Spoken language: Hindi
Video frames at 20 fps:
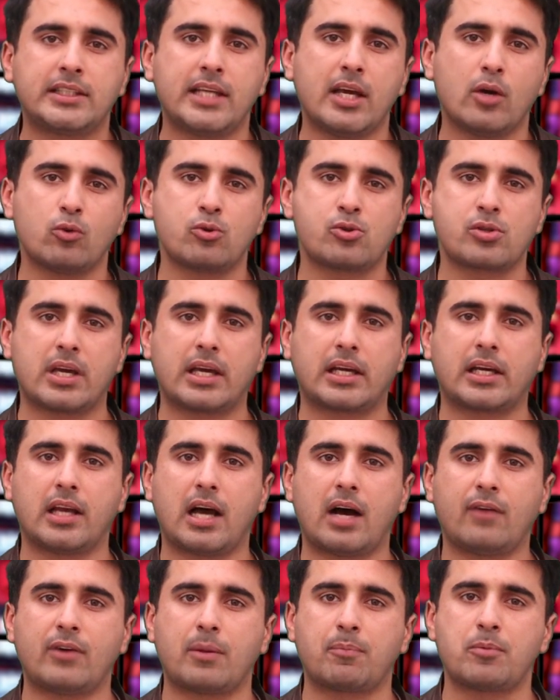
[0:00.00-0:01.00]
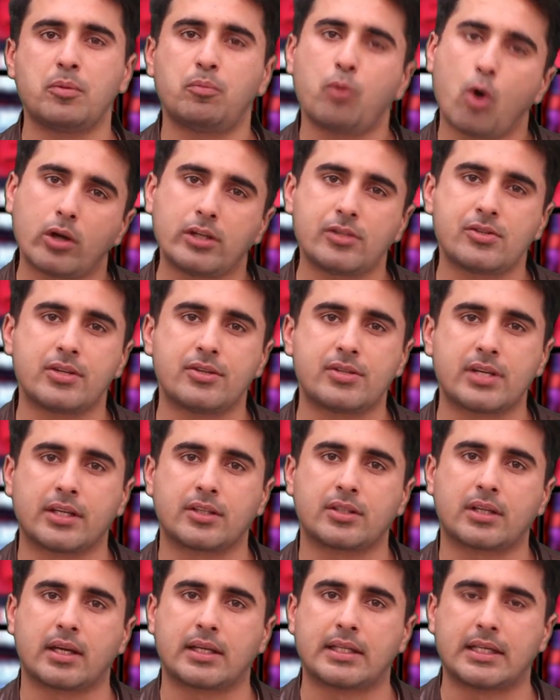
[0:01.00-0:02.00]
ये उसके खिलाफ अपनी पॉलिसी
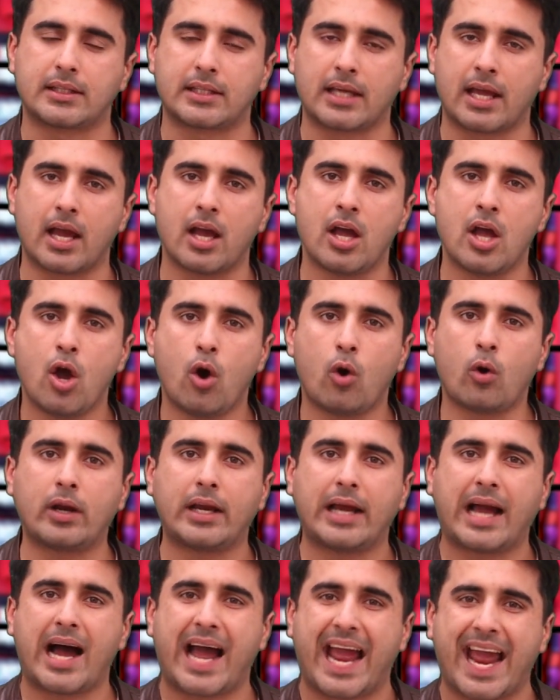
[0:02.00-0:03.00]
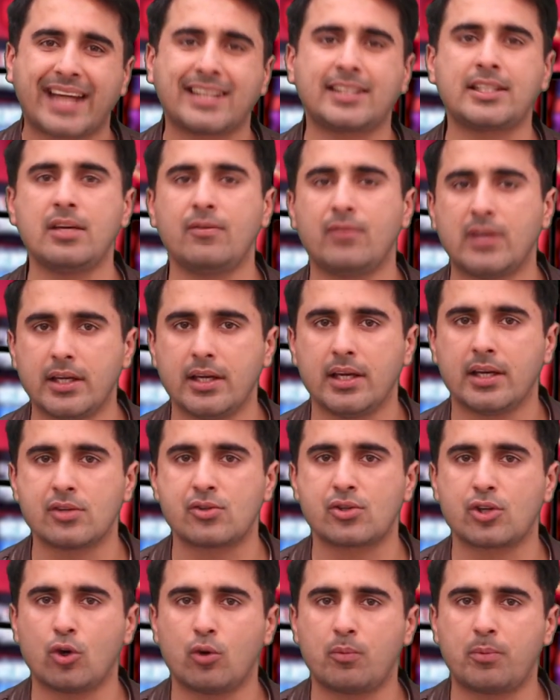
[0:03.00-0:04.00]
चेंज कर देते हैं और एक्टिवली
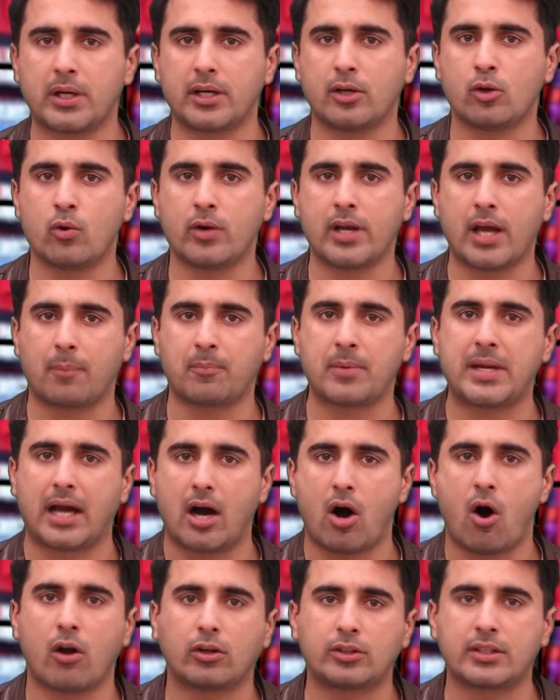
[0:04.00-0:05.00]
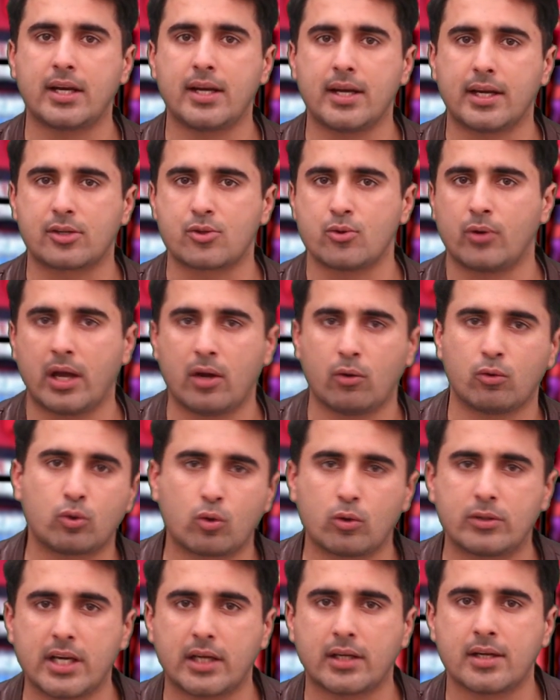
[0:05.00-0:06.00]
इसके ऊपर इन्होंने अपने ऑल्टरनेट जो हैं
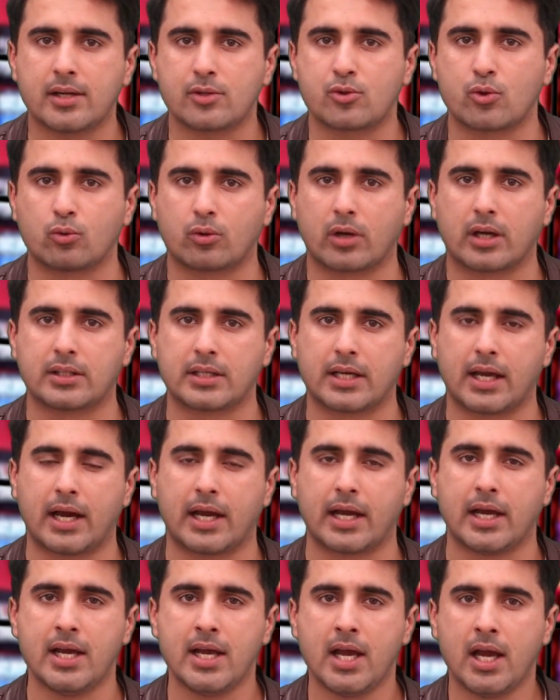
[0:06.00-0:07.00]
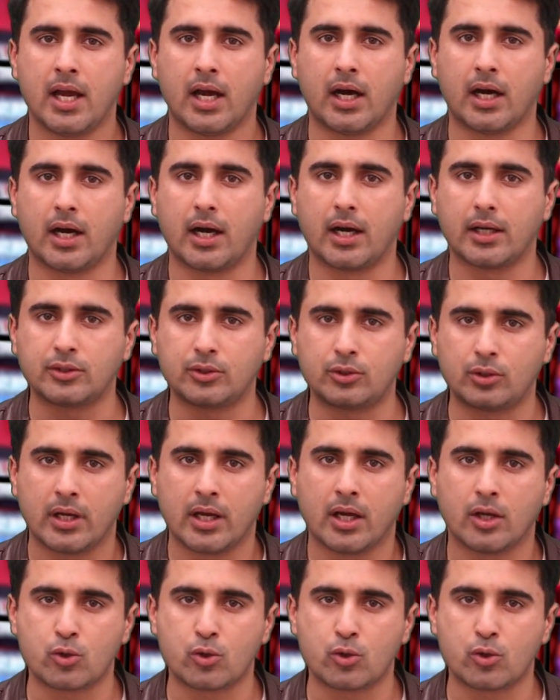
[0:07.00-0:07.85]
उनको देखना शुरू कर दिया है